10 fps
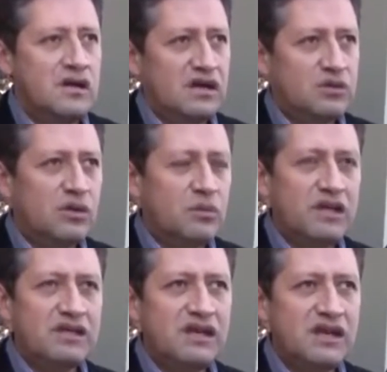
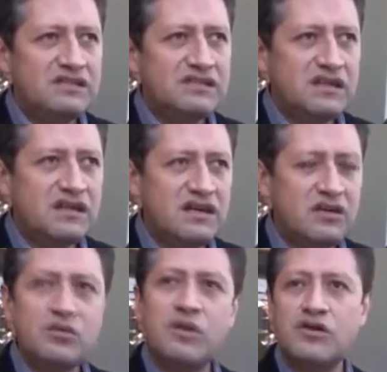Actualmente hay cerca
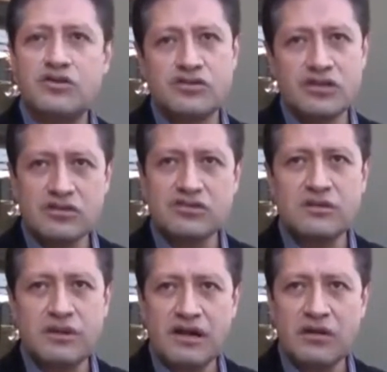de 2.800
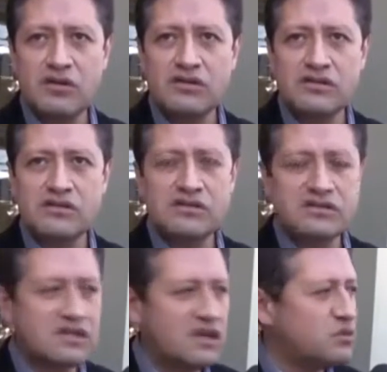trabajadores, entonces
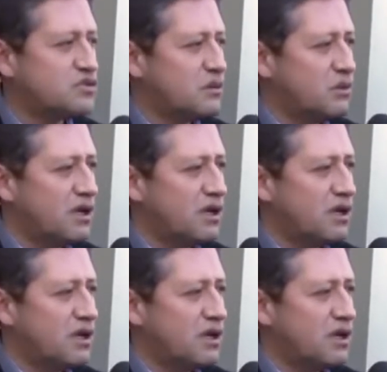estaríamos